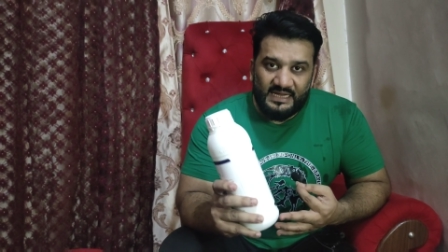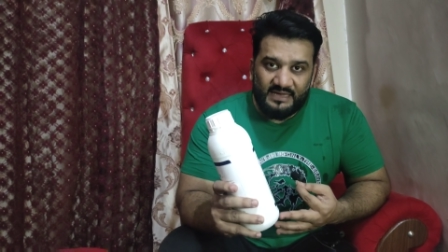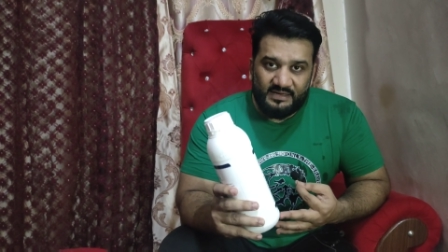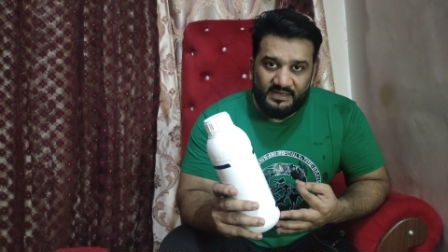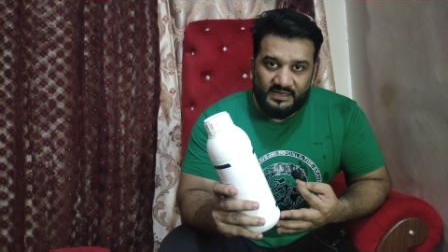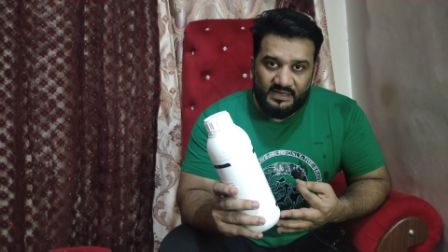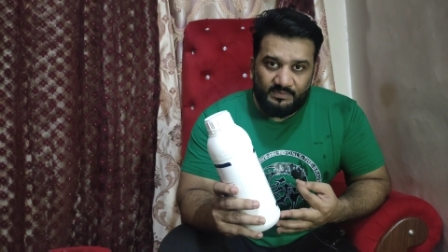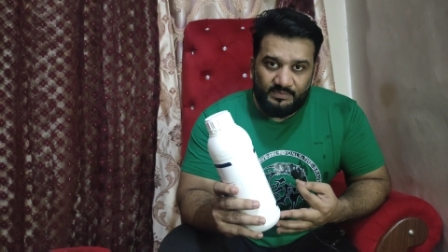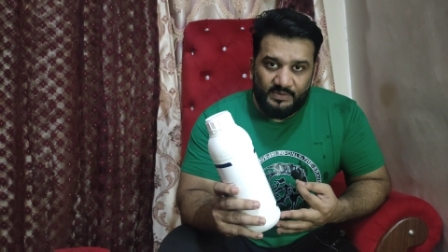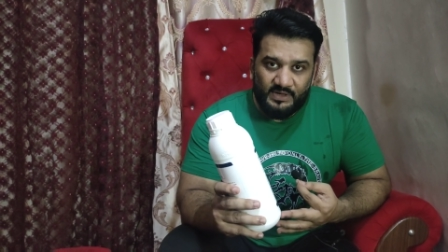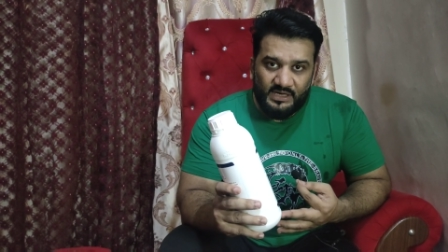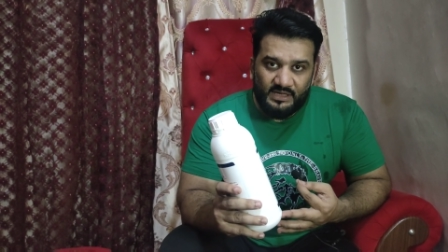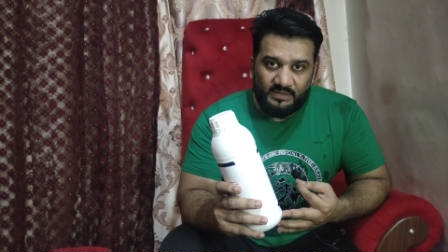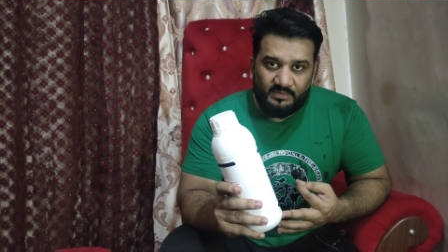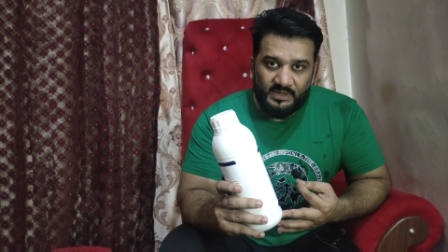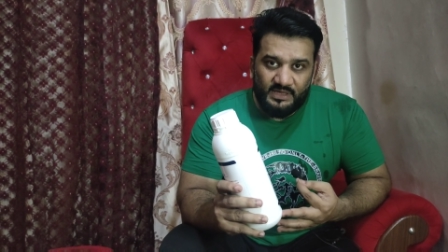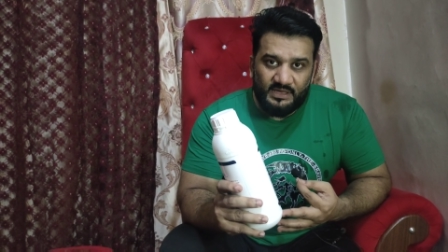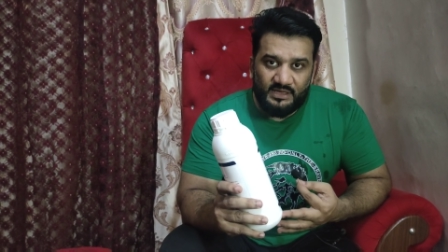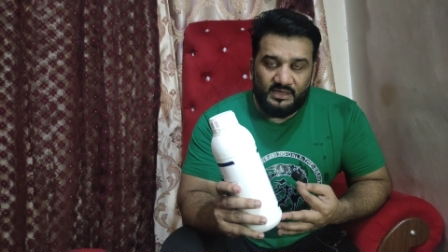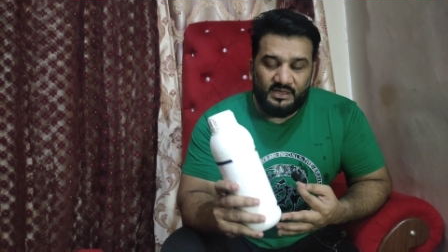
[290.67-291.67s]
एक लीटर
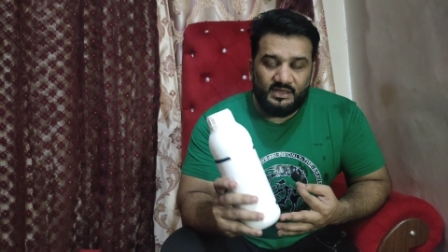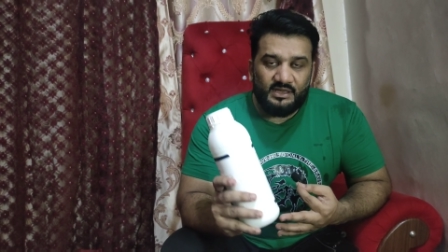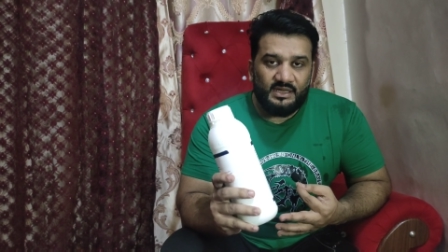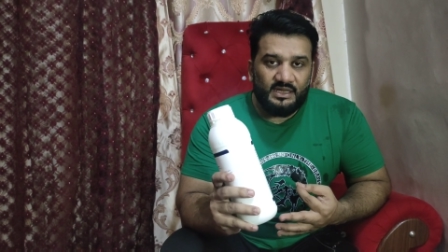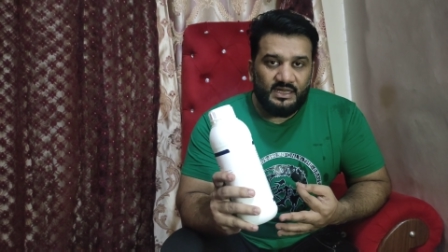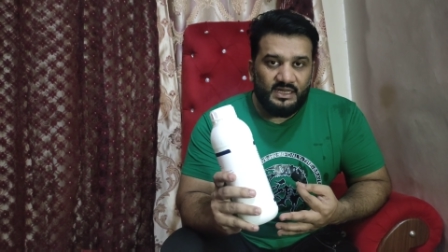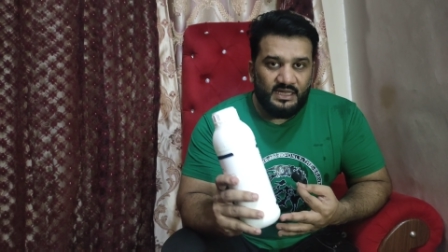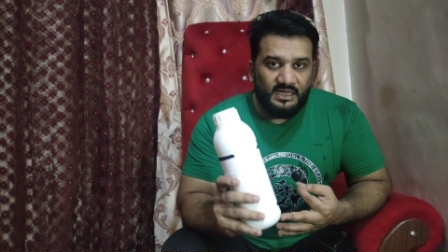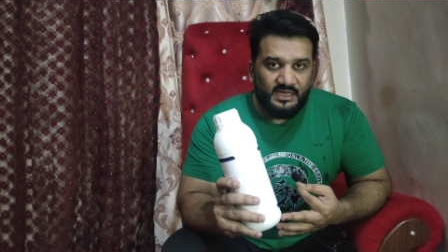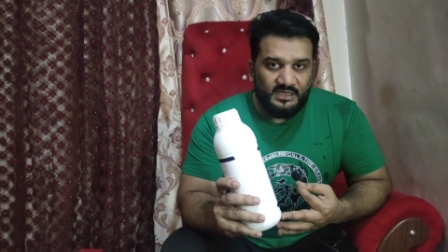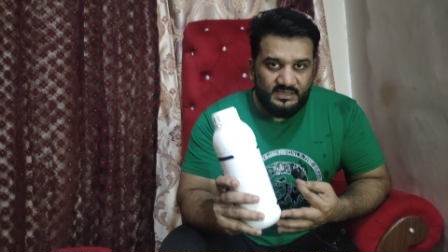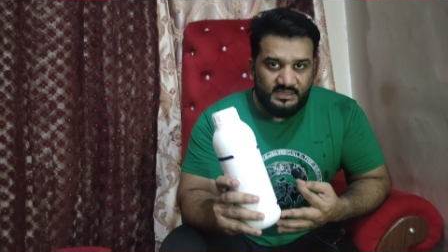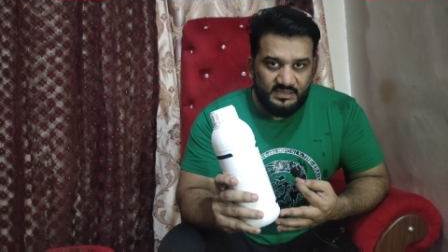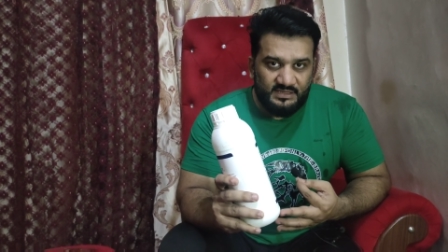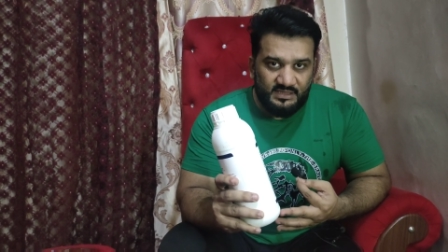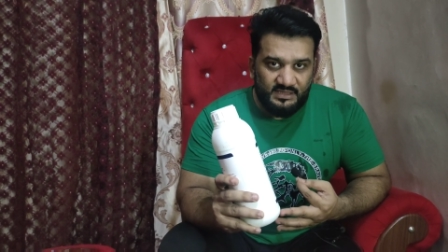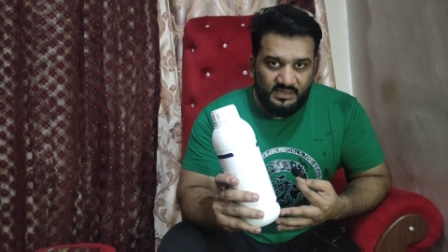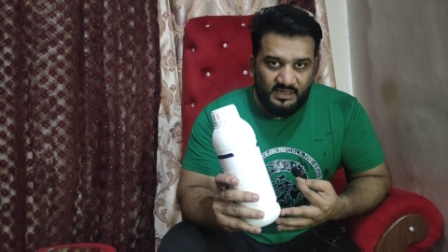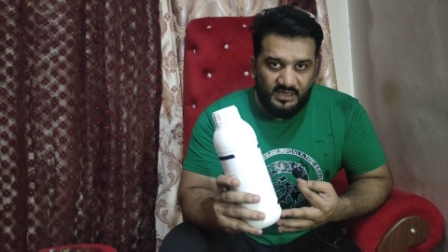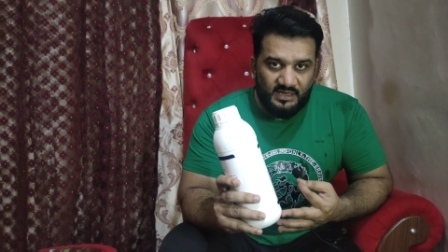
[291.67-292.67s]
पानी में एक
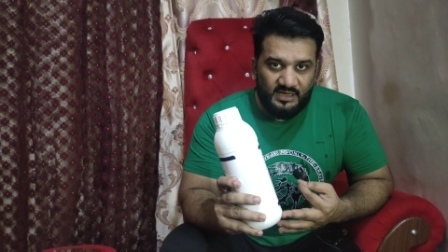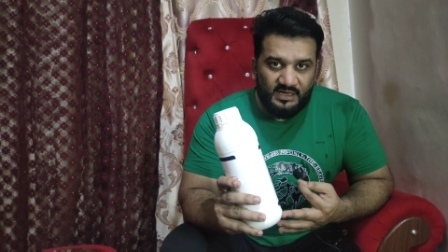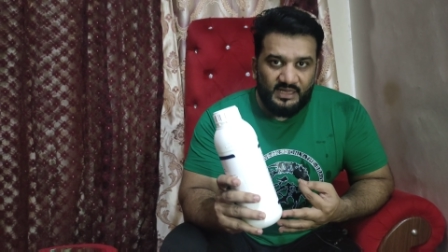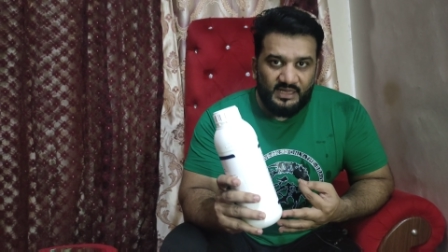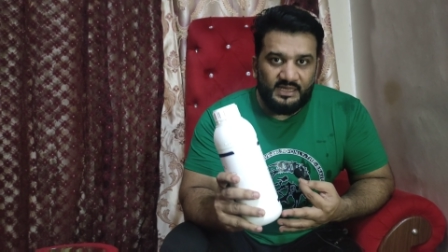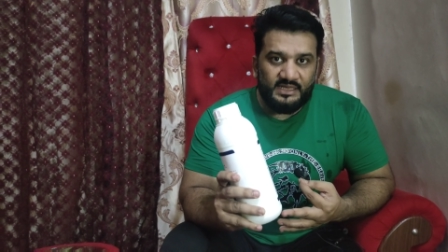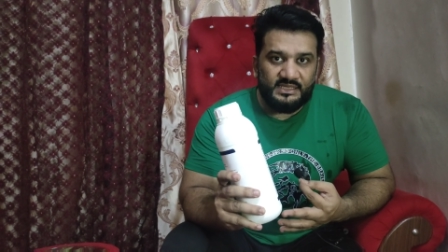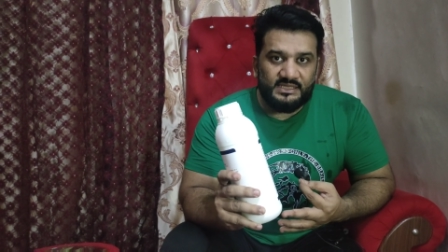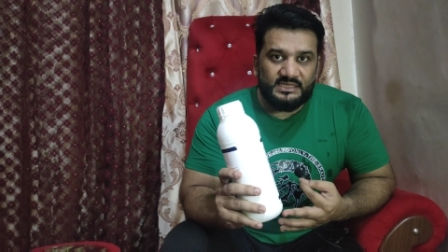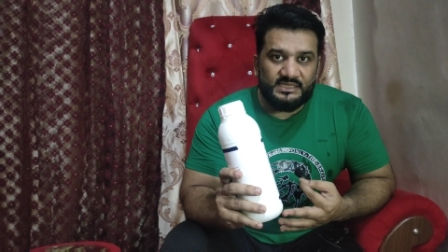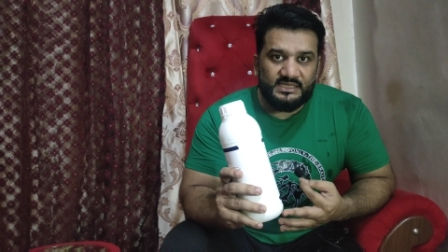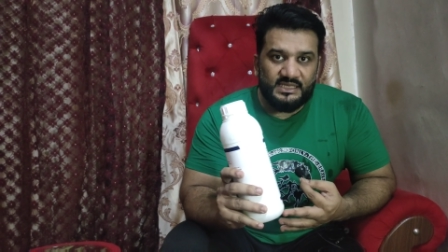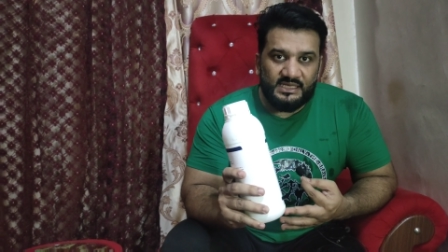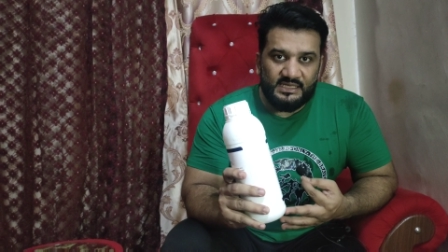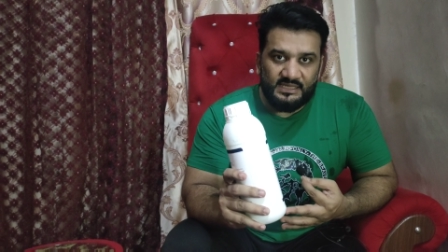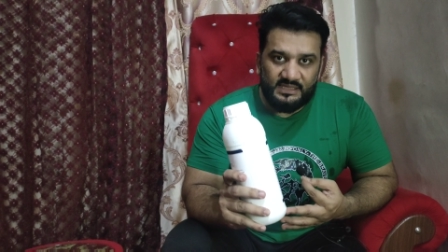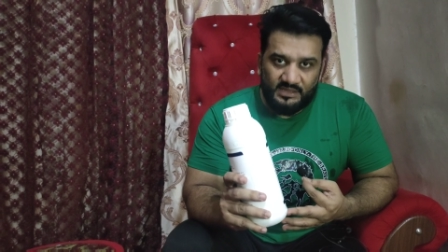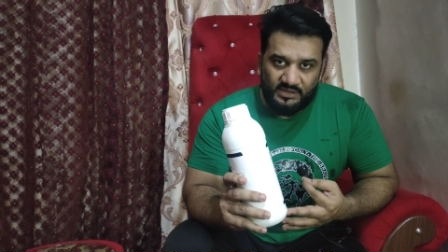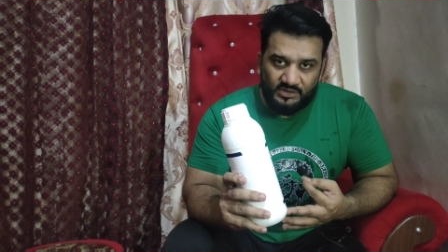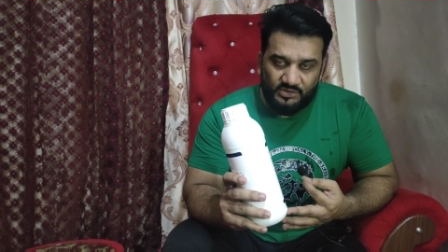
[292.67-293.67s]
सीसी डालना है
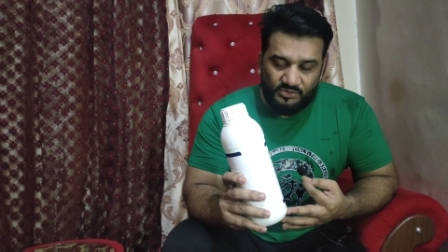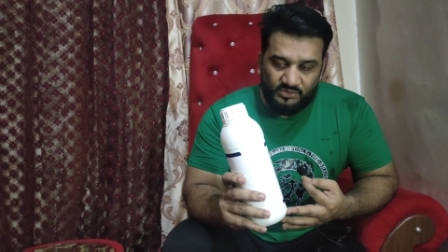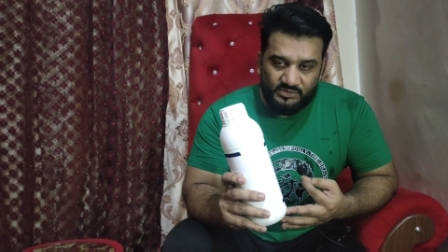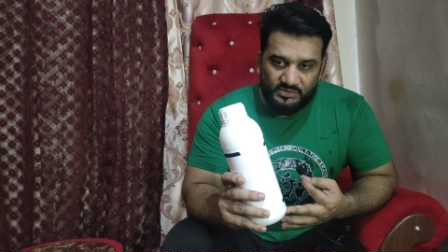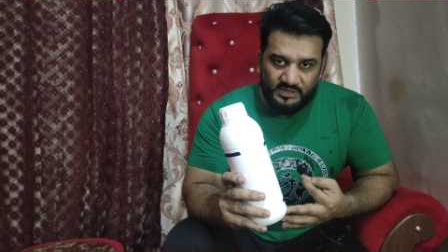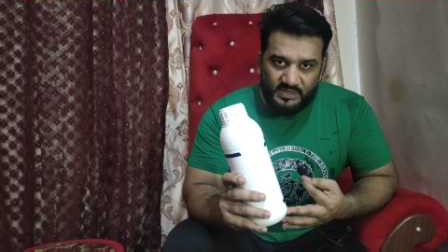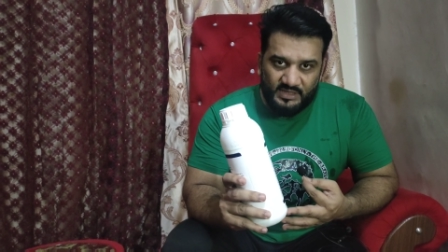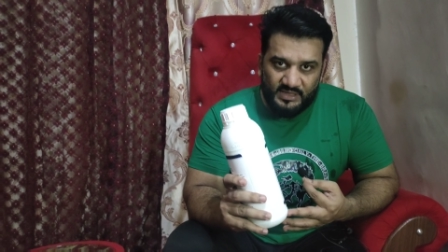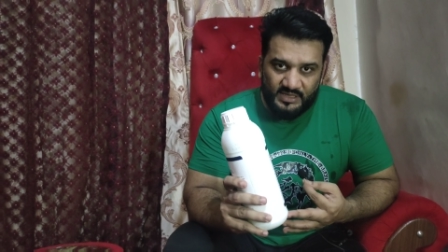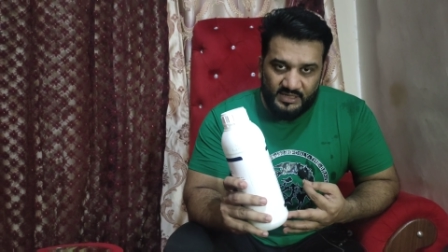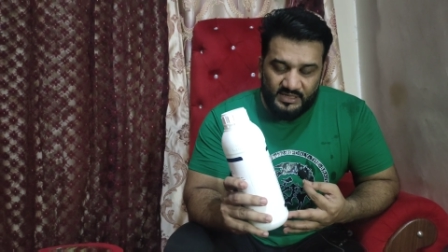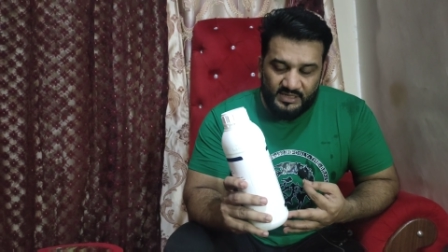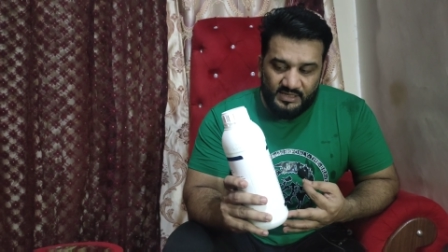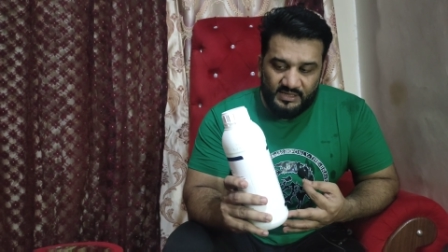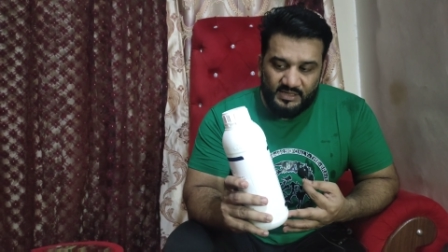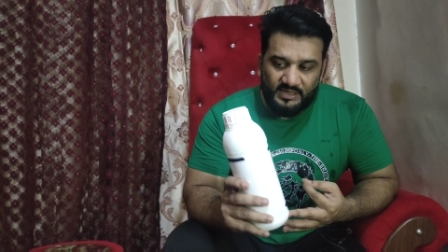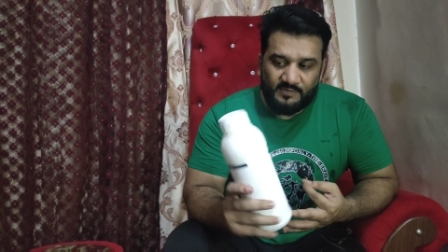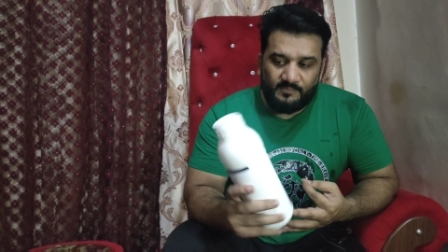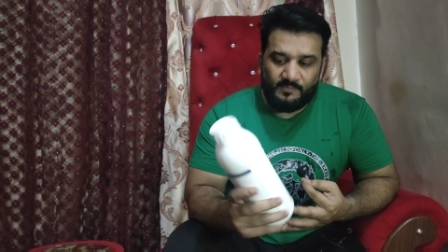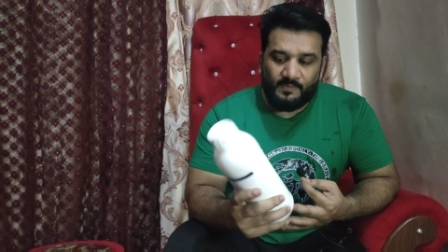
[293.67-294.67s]
तीन दिन यूज़ करना है
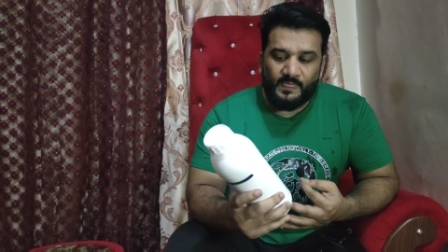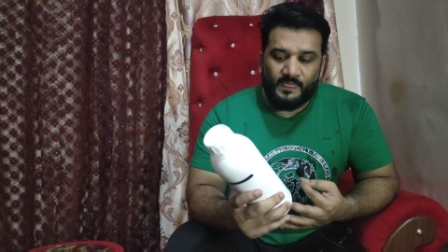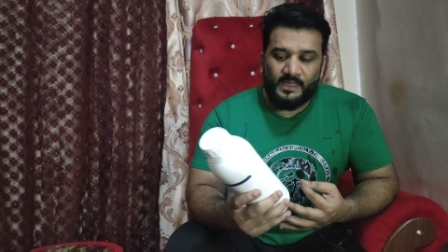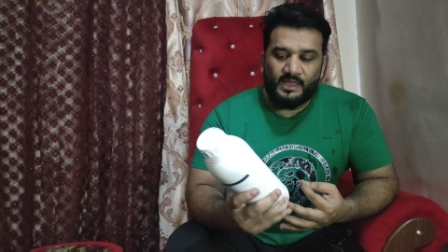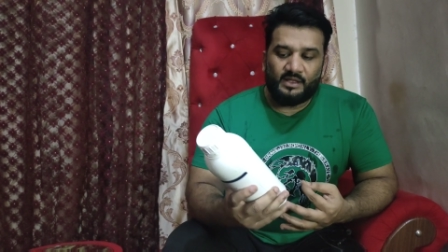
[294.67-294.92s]
ठीक है